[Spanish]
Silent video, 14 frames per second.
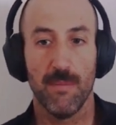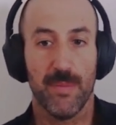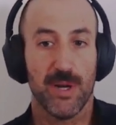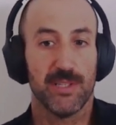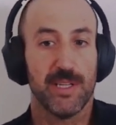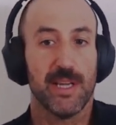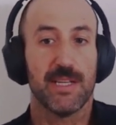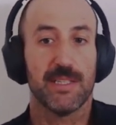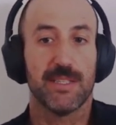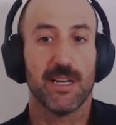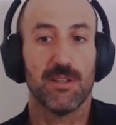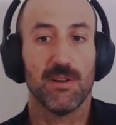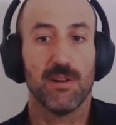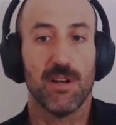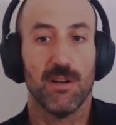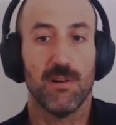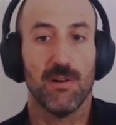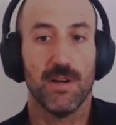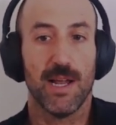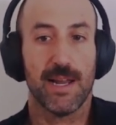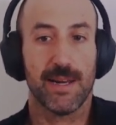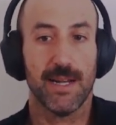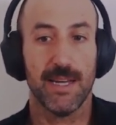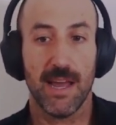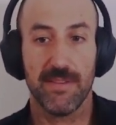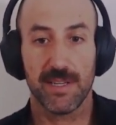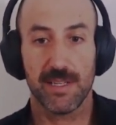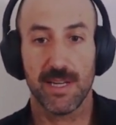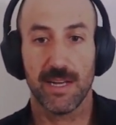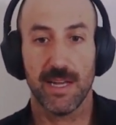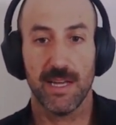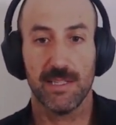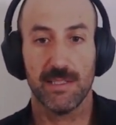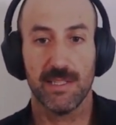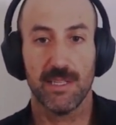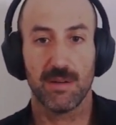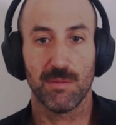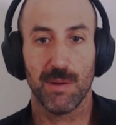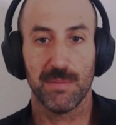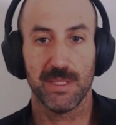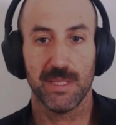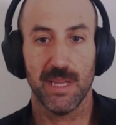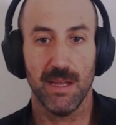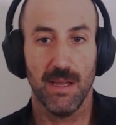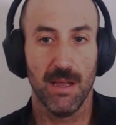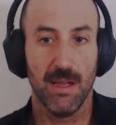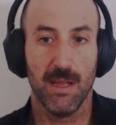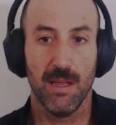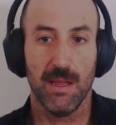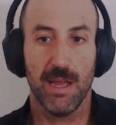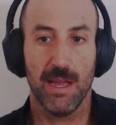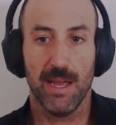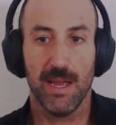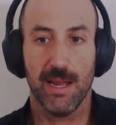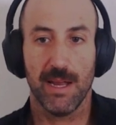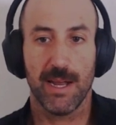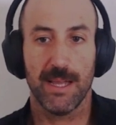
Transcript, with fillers: pero sí que es cierto que luego la realidad es la que es y normalmente eh,